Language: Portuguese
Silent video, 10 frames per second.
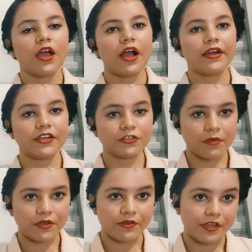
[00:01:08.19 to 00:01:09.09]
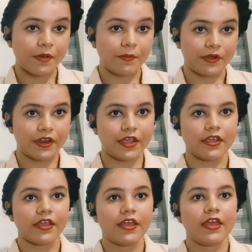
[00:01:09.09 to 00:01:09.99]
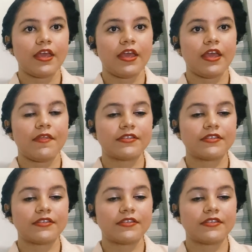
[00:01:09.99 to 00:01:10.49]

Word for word: A grande maioria, porém, é,